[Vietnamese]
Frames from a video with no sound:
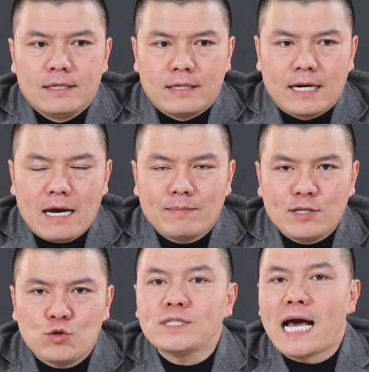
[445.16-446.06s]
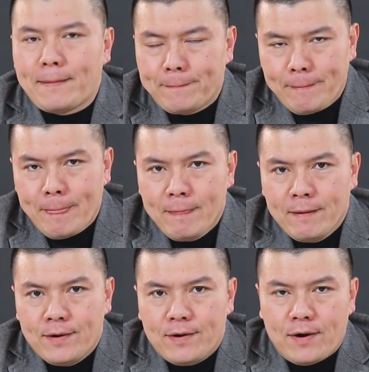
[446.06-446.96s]
là đang bị sút giảm
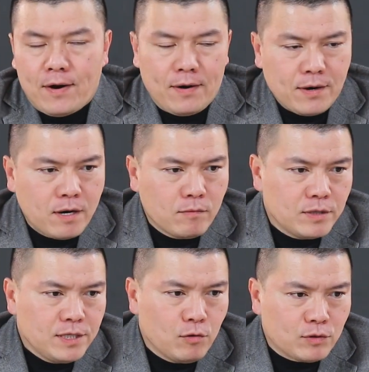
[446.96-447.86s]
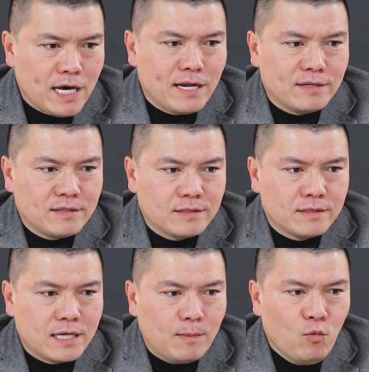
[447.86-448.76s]
họ không có nhiều tiền
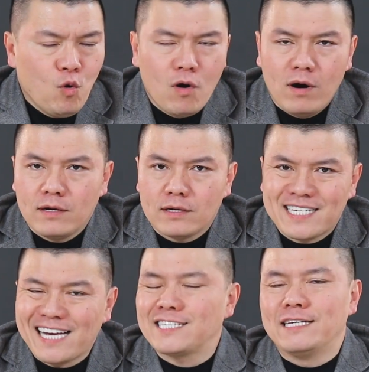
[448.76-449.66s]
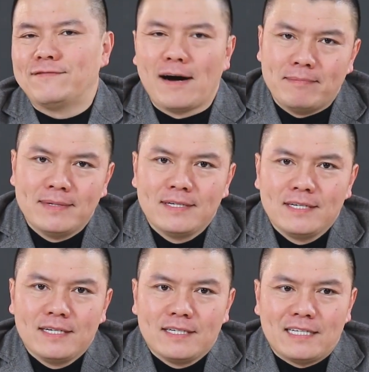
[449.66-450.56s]
để mua xa xỉ phẩm
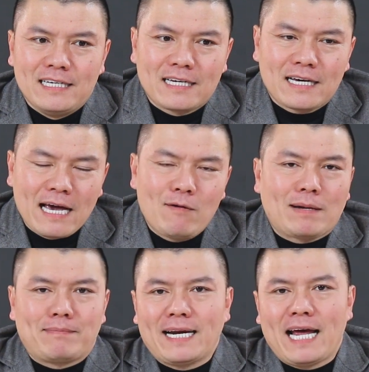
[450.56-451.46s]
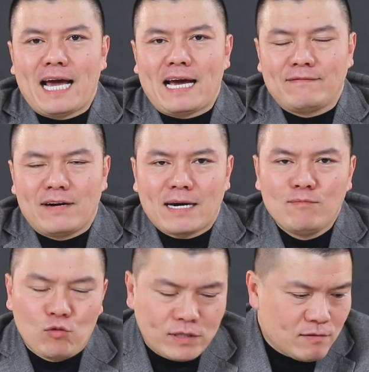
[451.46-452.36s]
thì cái kế hoạch bán hàng và cái
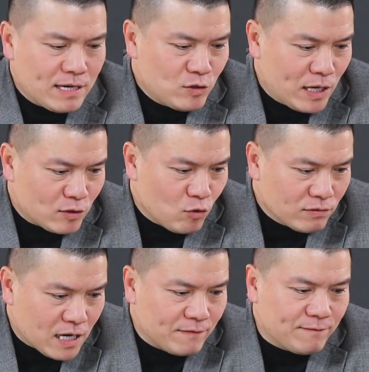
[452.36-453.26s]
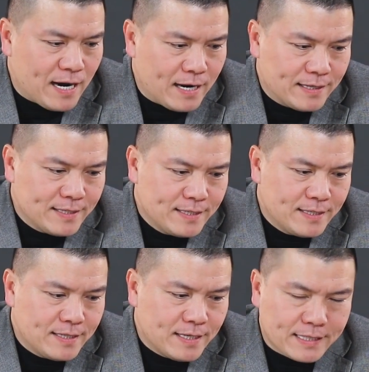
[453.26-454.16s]
mục tiêu kinh doanh cũng cần phải
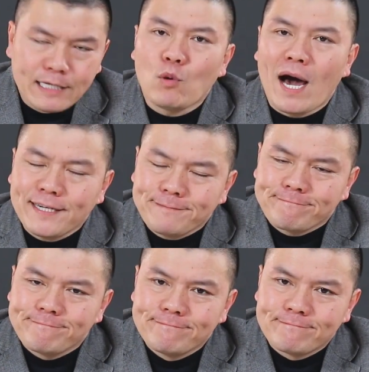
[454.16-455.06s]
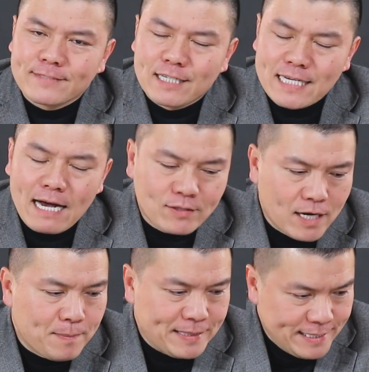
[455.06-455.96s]
tính toán sao cho
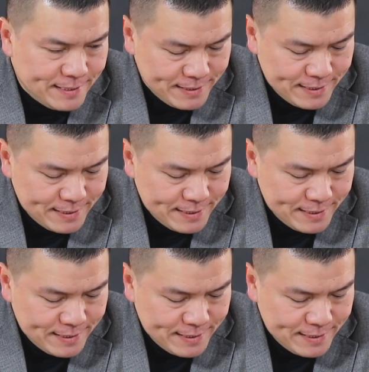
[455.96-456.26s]
nó hợp lý